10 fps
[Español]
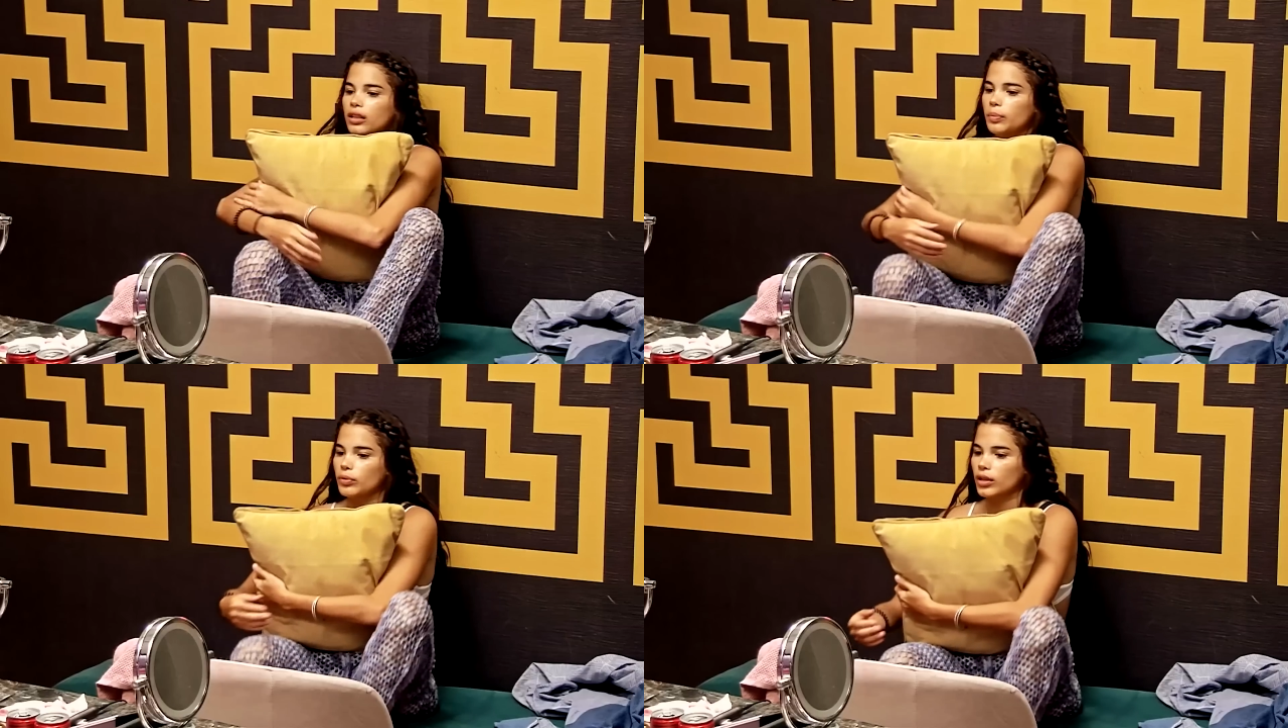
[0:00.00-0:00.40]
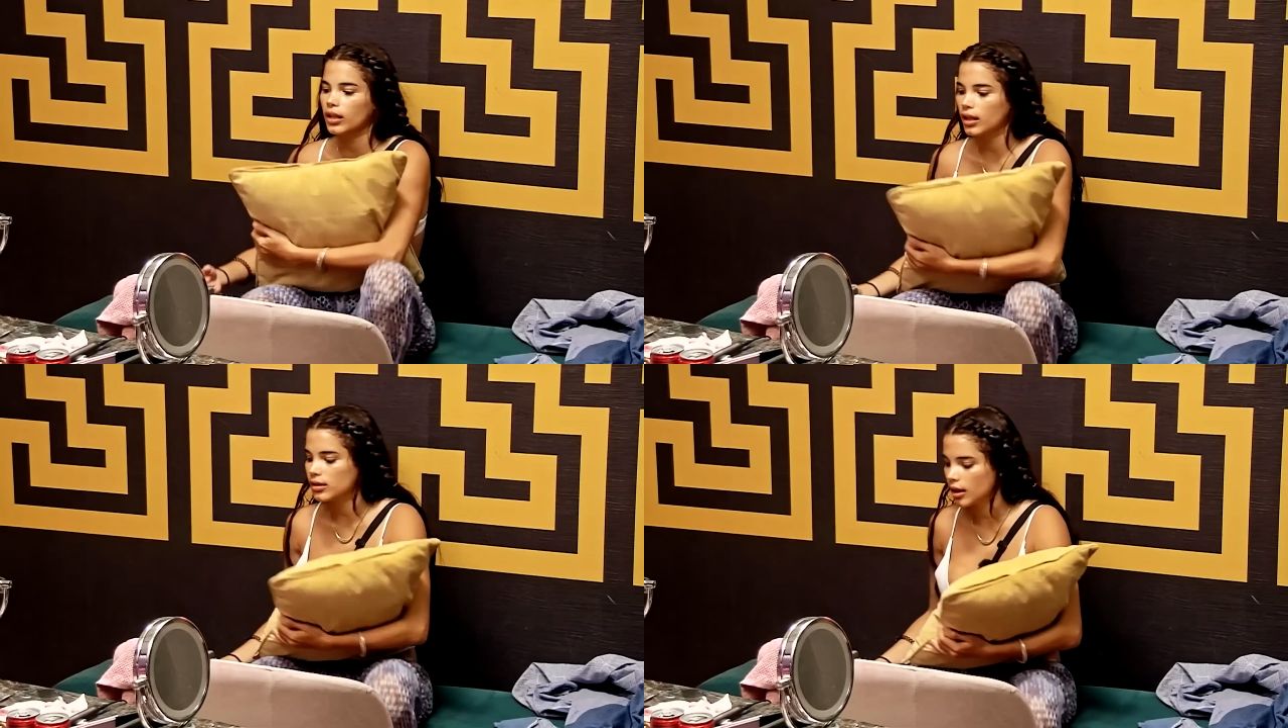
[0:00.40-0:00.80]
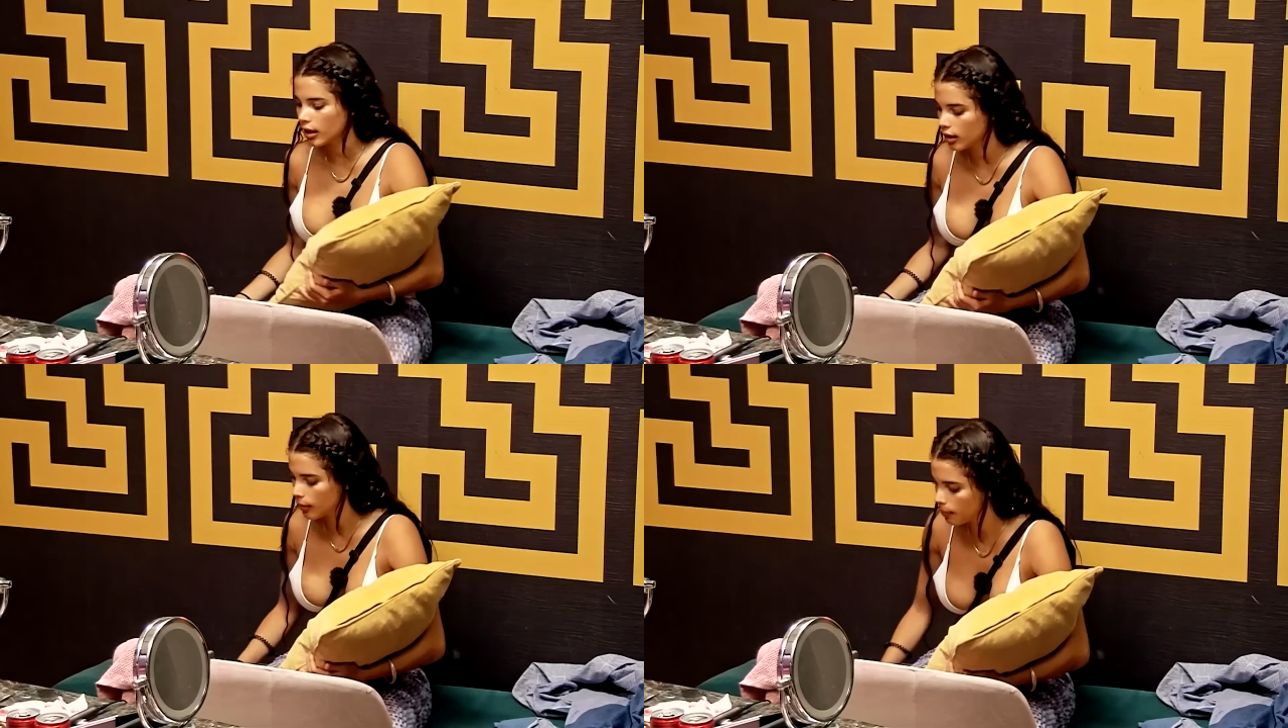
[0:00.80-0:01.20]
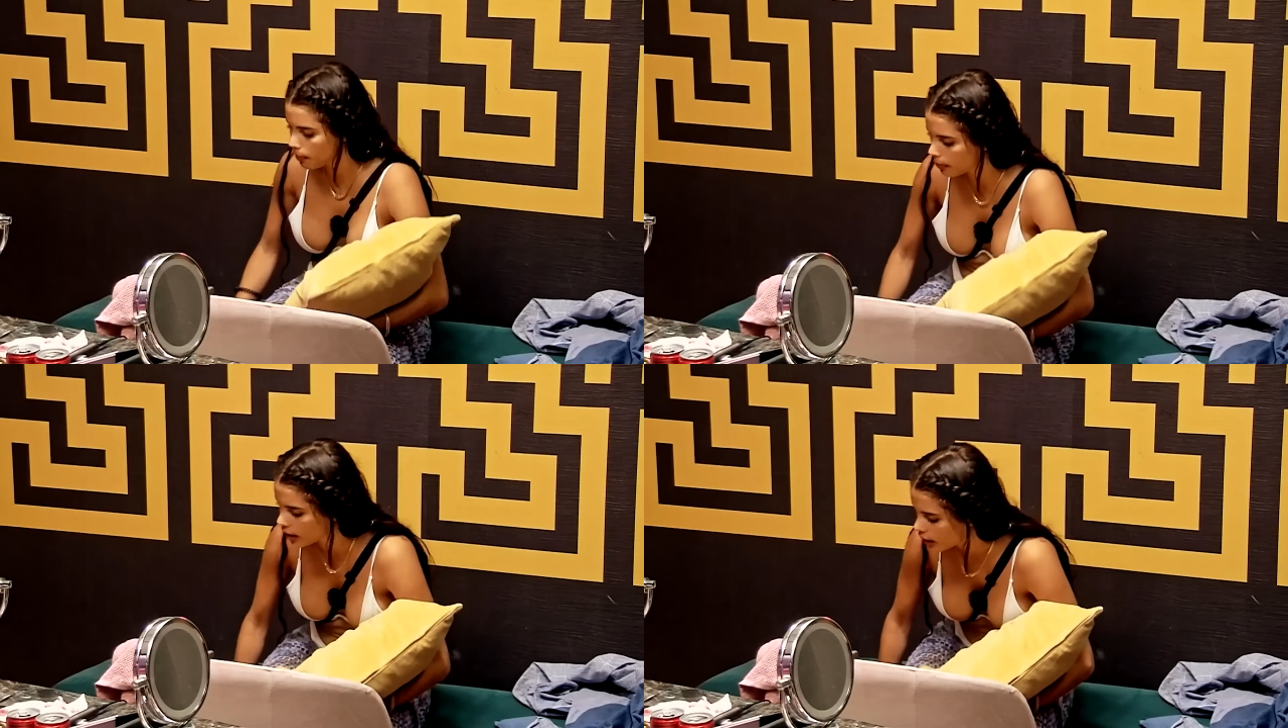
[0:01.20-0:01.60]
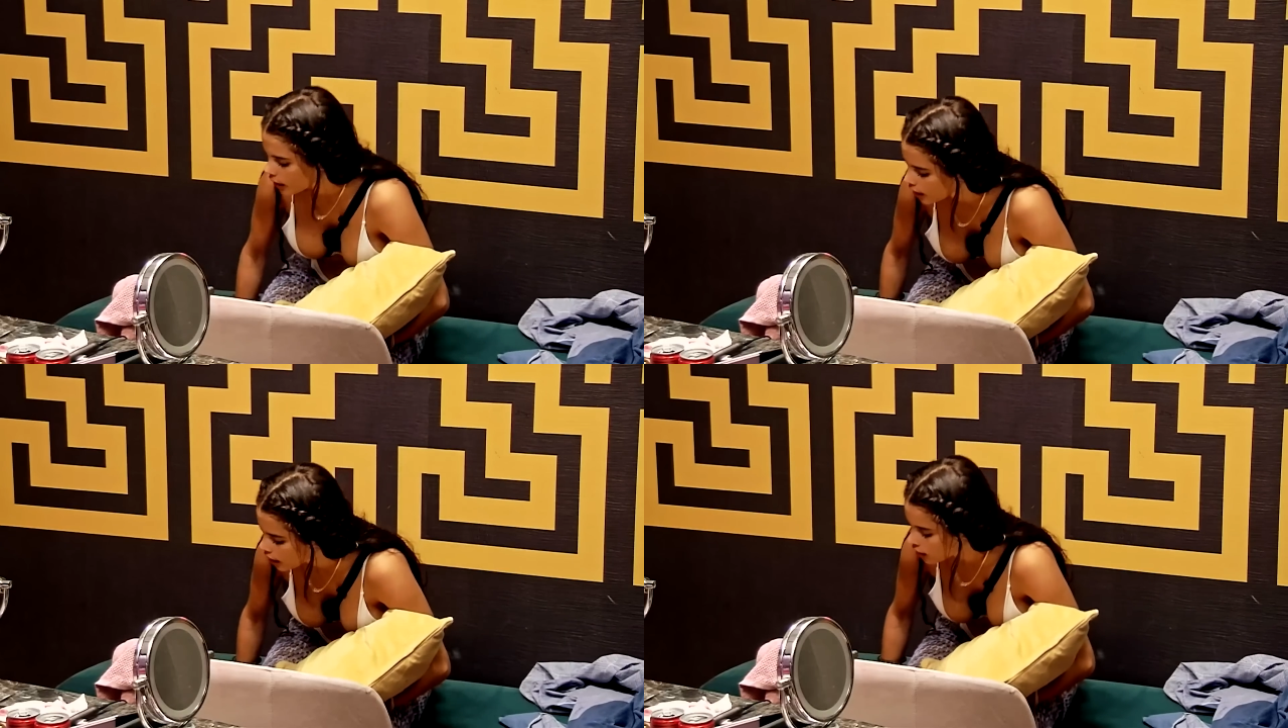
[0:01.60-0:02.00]
esta puta casa es que me
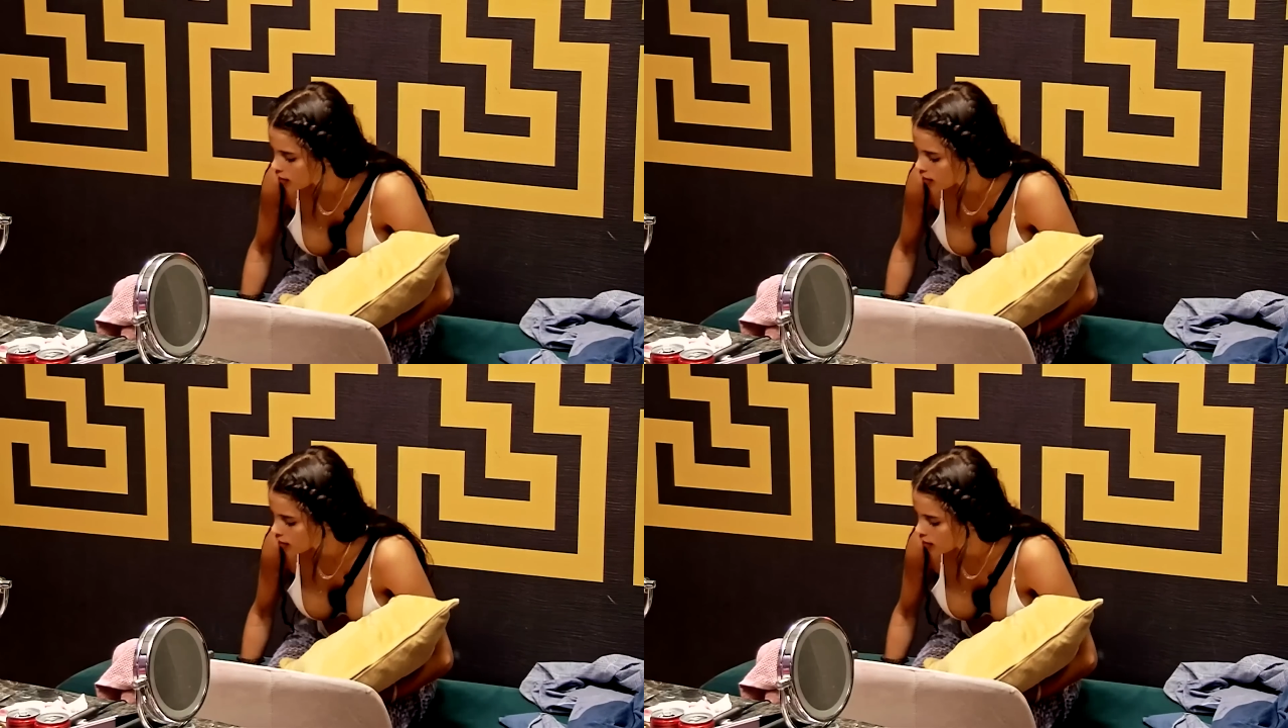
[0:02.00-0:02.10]
digan las